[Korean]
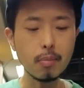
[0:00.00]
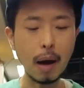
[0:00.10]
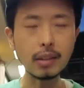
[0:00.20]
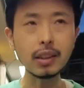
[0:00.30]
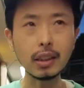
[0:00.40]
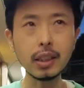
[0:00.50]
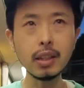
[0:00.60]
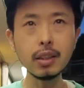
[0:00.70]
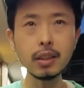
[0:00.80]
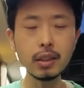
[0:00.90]
맛
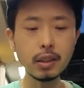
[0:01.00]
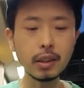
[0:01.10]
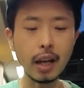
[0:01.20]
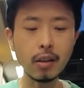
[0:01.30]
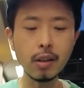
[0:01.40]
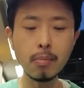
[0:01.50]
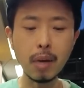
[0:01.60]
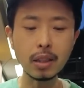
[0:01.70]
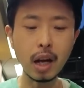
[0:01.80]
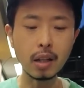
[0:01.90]
자체는 세련된
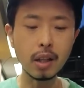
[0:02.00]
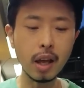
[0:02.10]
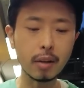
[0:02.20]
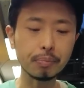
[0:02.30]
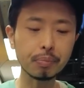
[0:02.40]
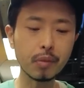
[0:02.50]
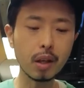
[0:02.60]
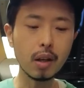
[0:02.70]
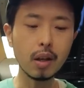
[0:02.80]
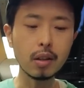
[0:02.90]
맛이 아닌데
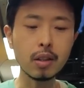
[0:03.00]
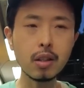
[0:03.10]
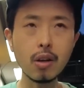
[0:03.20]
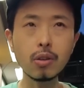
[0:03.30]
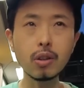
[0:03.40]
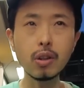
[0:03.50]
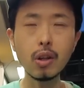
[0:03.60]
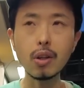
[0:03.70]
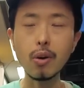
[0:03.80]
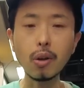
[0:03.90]
진짜
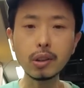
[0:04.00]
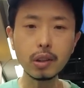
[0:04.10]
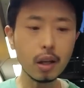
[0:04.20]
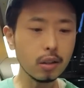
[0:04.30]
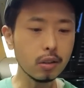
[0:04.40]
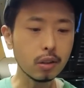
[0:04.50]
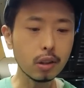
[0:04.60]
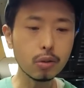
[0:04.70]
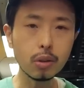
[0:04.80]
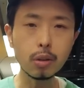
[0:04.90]
역사를
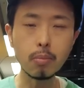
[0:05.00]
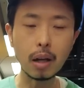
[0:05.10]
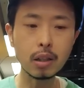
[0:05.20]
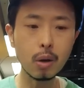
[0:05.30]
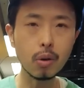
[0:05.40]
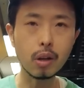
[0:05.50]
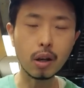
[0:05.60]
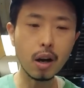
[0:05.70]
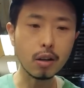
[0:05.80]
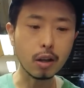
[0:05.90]
느낄 수 있는 맛이라고 해야
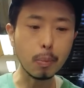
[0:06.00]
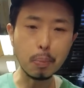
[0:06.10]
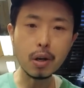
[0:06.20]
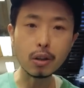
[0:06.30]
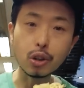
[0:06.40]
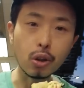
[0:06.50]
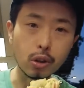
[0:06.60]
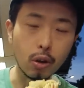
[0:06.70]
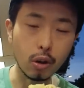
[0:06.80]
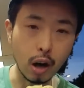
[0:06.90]
될까? 깊이가
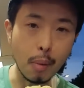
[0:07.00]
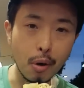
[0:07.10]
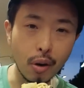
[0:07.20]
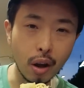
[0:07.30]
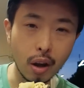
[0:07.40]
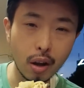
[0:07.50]
느껴져, 라면에.